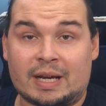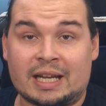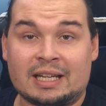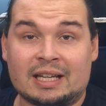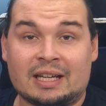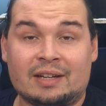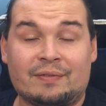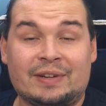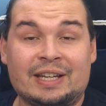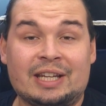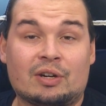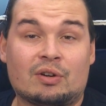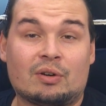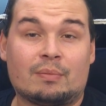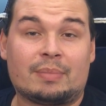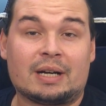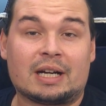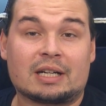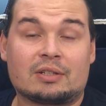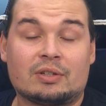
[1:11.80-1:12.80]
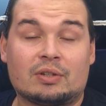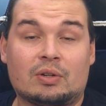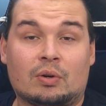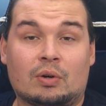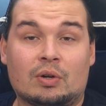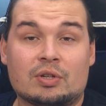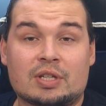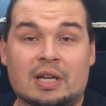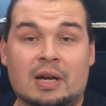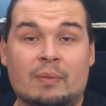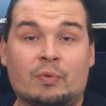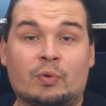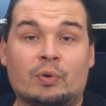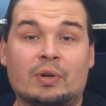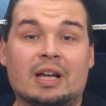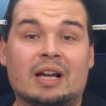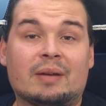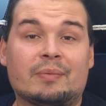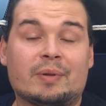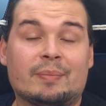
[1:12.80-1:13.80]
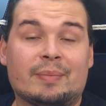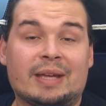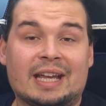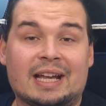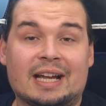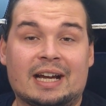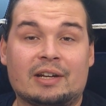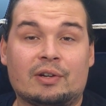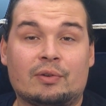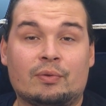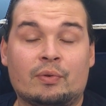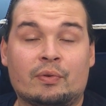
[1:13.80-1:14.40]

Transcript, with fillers: anderen, wenn ihr kompakte Gehäuse habt und ihr habt im Heck einen